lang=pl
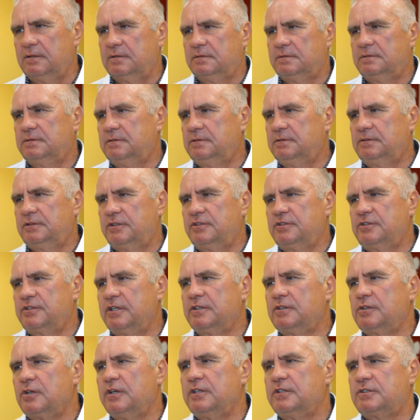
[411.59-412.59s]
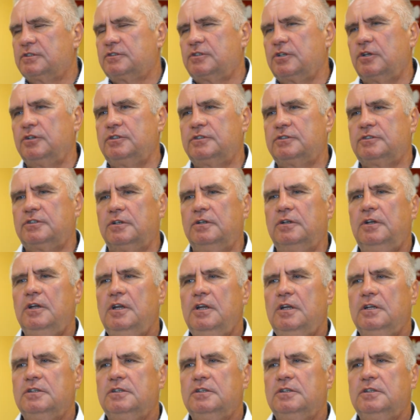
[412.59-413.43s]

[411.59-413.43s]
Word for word: no, że, że to jest coś, co,